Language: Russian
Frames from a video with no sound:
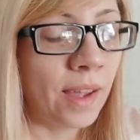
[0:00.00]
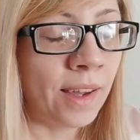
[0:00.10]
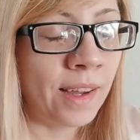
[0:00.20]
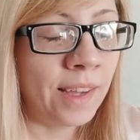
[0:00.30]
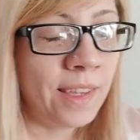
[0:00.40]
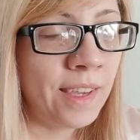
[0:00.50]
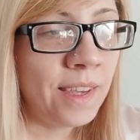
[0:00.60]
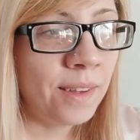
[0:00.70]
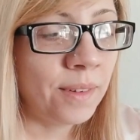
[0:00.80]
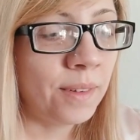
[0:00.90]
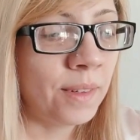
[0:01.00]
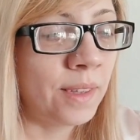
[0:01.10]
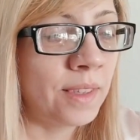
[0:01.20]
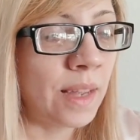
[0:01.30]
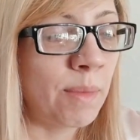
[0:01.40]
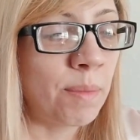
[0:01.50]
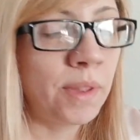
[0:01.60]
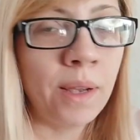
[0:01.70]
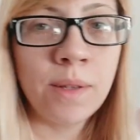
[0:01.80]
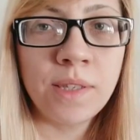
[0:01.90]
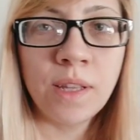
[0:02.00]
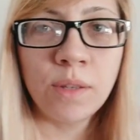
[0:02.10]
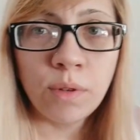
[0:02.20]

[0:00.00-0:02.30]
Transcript: А, и этот самый, пытаюсь, ну,